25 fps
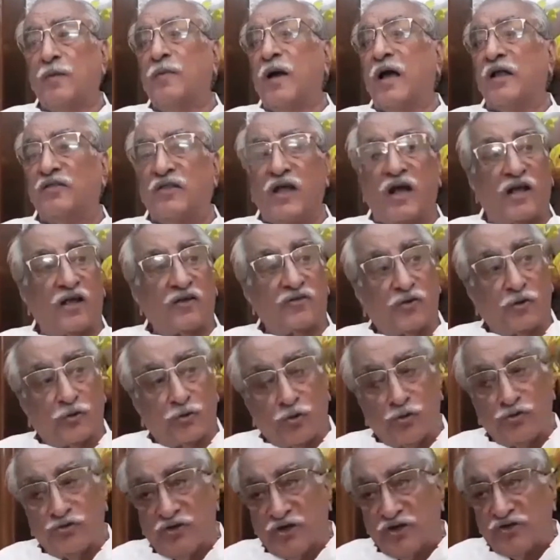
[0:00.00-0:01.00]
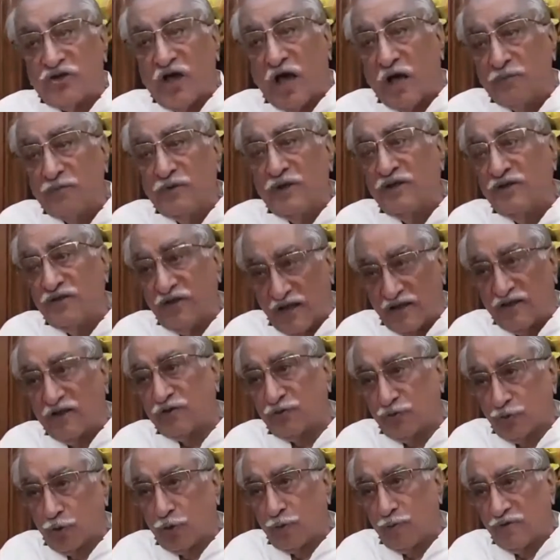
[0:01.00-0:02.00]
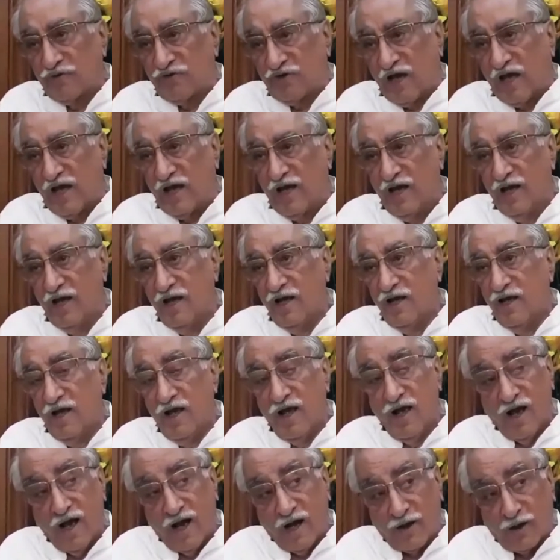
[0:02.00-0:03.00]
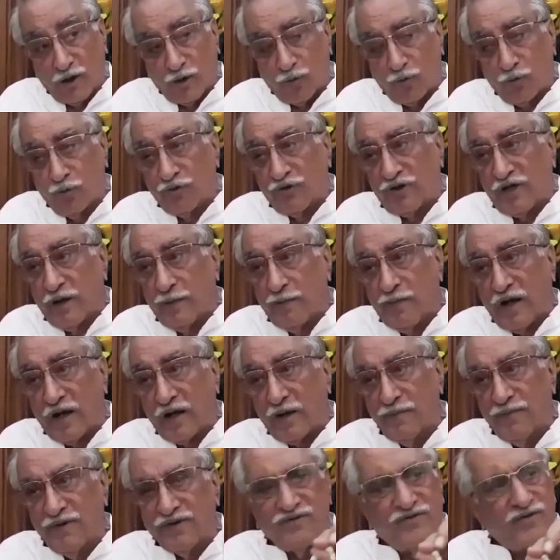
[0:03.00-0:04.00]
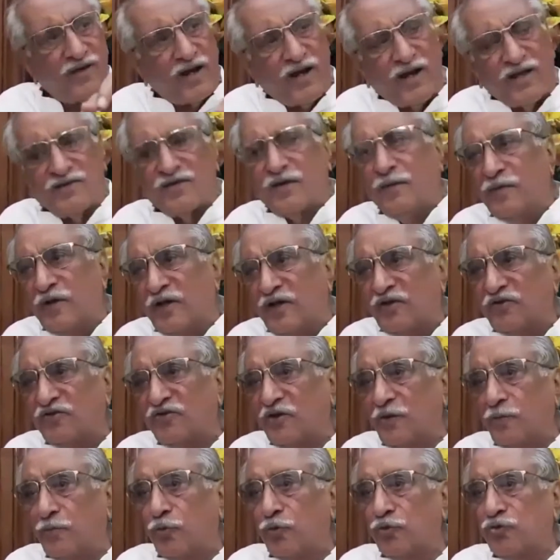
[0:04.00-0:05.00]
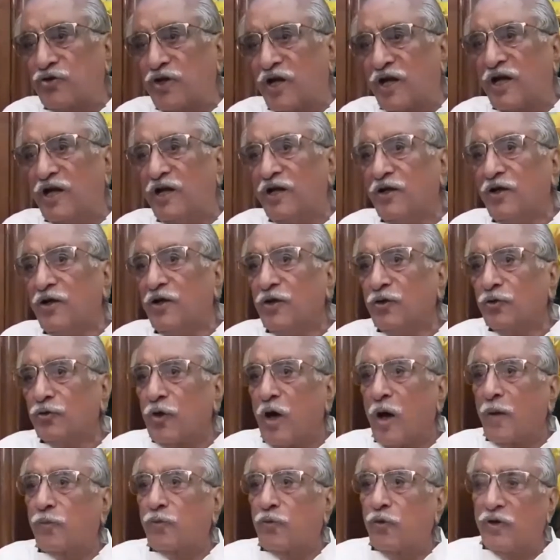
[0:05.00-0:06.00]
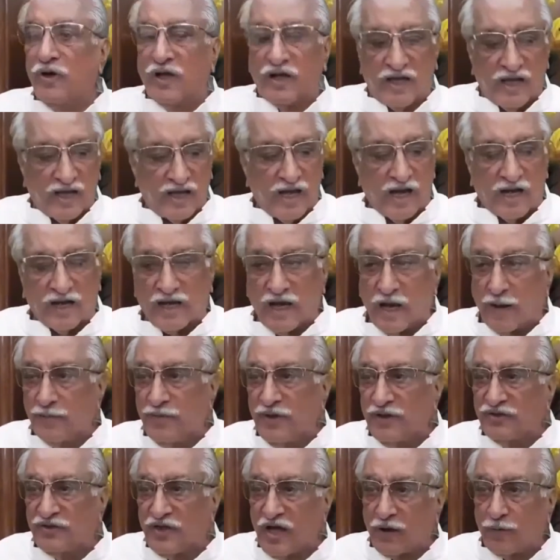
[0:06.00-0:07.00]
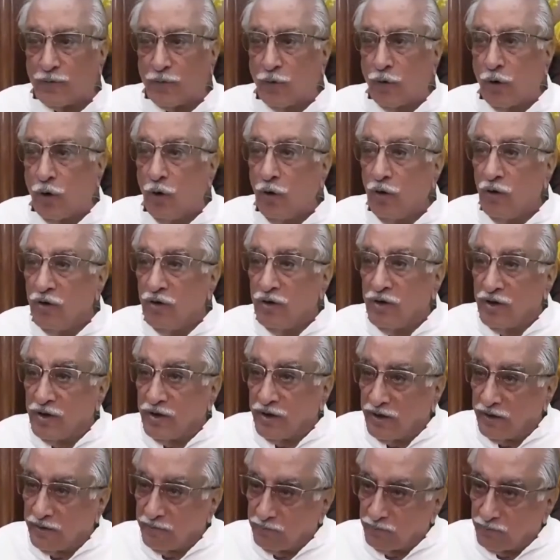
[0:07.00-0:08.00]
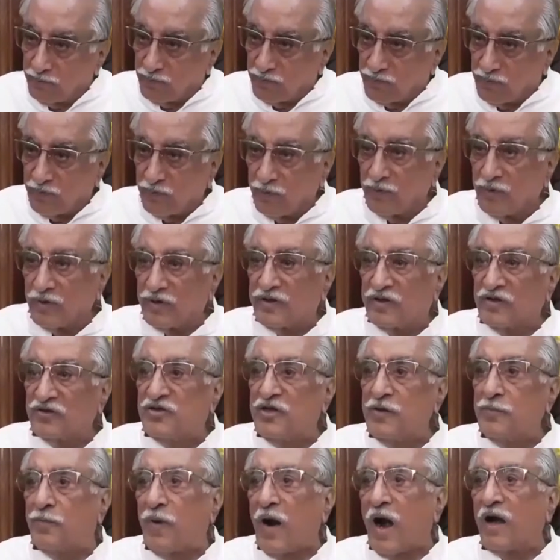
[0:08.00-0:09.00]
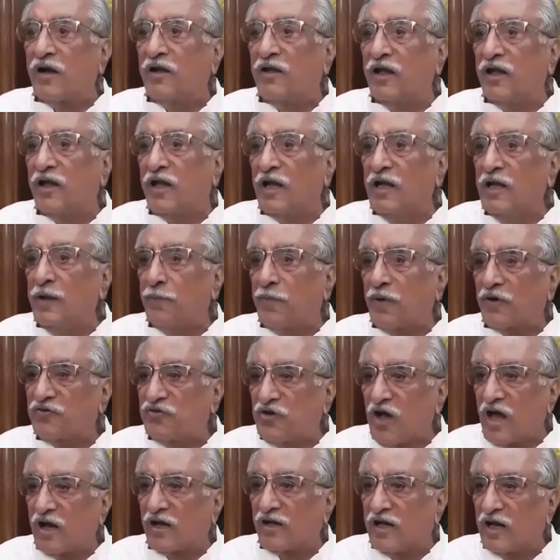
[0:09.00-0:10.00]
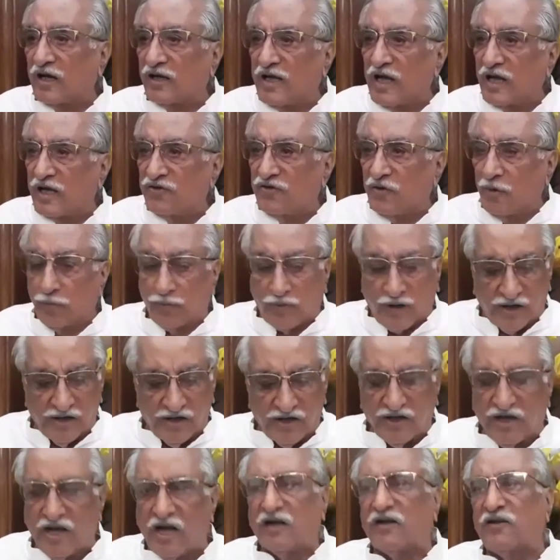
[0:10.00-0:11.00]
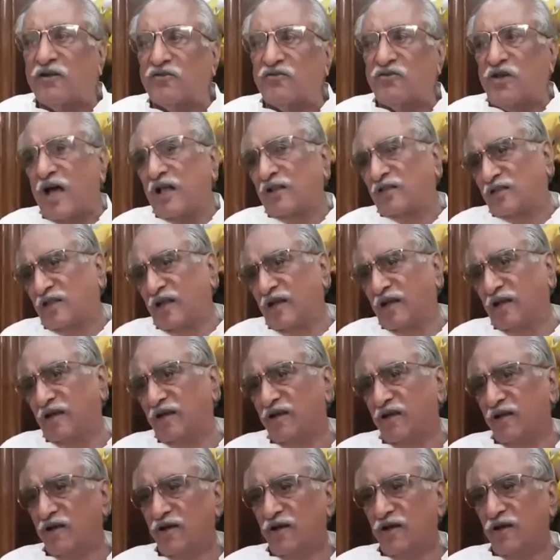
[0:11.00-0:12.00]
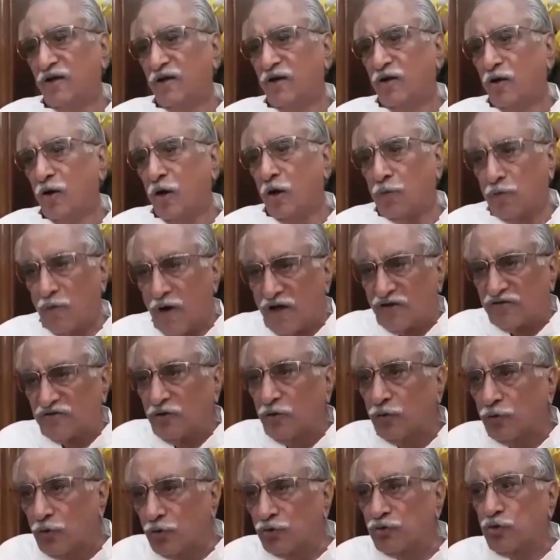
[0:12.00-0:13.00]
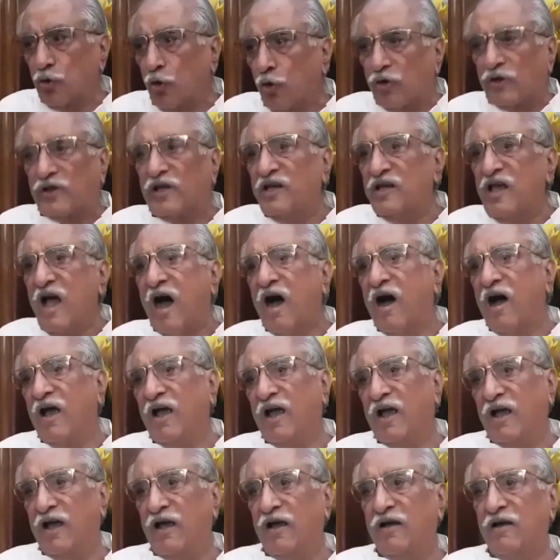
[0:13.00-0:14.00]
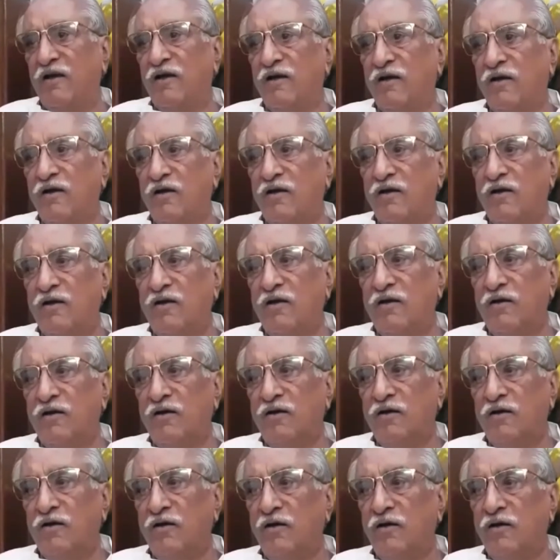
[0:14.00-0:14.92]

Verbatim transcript: मैं इतना कह सकता हूँ जिस आदमी ने ज़्यादा शोर मचाया अगर उनके बारे में ज़रा सा भी किससे पूछेंगे तो आपको लगेगा कि अभी तक वो किसी पार्टी के लिए प्रचार करके सब कैंडिडेट के साथ थे और वहाँ से उनको छोड़ के यहाँ आए तो वरदान दे दिया आपने